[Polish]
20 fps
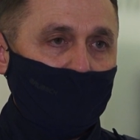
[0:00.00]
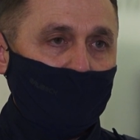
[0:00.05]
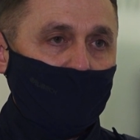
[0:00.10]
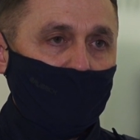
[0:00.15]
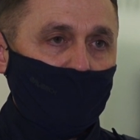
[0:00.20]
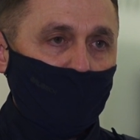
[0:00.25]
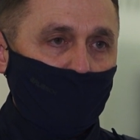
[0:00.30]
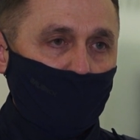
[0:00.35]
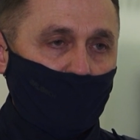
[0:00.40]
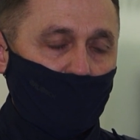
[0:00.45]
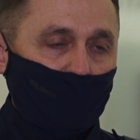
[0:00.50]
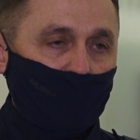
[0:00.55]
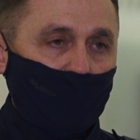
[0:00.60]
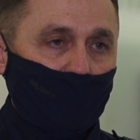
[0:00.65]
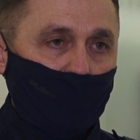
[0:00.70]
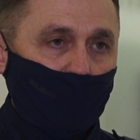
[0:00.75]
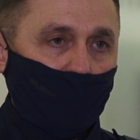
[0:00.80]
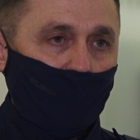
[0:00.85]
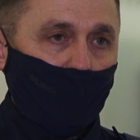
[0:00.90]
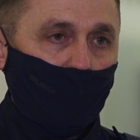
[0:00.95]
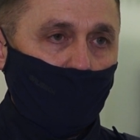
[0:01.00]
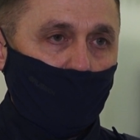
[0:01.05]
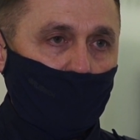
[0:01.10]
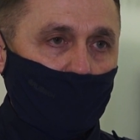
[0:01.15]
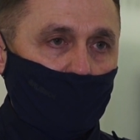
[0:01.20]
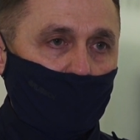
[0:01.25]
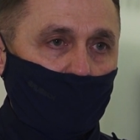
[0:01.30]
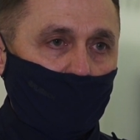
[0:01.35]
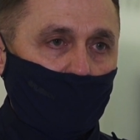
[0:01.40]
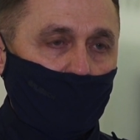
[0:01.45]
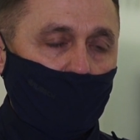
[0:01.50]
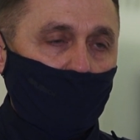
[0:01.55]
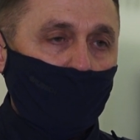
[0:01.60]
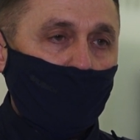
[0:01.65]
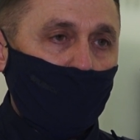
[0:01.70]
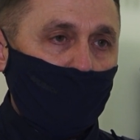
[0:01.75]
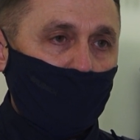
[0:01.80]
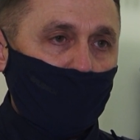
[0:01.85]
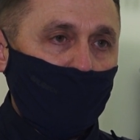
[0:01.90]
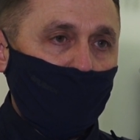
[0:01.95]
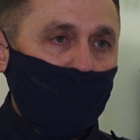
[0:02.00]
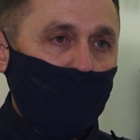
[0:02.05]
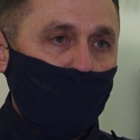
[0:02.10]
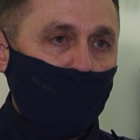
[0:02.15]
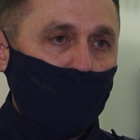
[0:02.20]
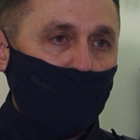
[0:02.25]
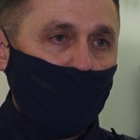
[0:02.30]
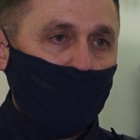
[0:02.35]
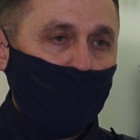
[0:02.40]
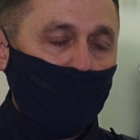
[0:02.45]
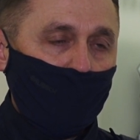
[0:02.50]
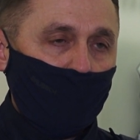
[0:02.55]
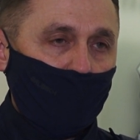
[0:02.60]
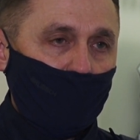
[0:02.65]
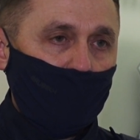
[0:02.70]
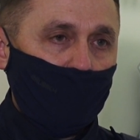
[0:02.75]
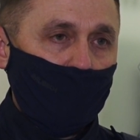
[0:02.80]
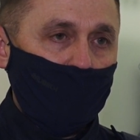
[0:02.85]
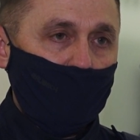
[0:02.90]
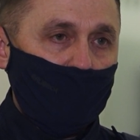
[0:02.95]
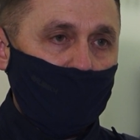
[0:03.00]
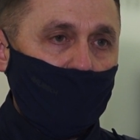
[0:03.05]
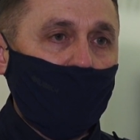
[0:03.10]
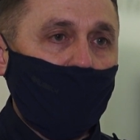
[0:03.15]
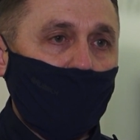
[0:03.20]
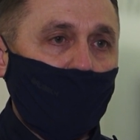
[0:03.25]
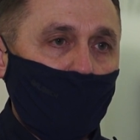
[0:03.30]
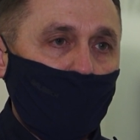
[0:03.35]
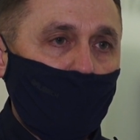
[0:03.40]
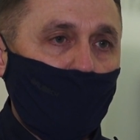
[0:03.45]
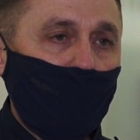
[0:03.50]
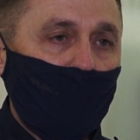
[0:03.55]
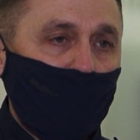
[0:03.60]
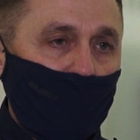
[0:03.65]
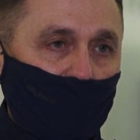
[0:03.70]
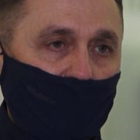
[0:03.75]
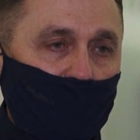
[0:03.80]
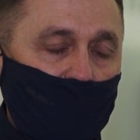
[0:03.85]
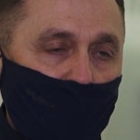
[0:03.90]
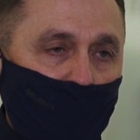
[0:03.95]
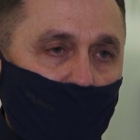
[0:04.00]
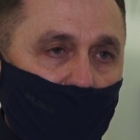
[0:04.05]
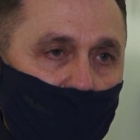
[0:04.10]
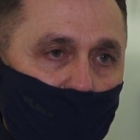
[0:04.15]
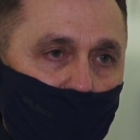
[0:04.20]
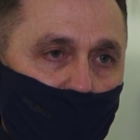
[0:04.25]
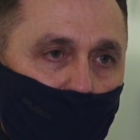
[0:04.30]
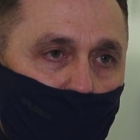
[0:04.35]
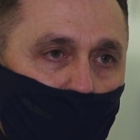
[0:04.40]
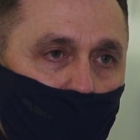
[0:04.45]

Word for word: śmierć naszego kolegi i moment, w którym zostanie on pochowany na cmentarzu.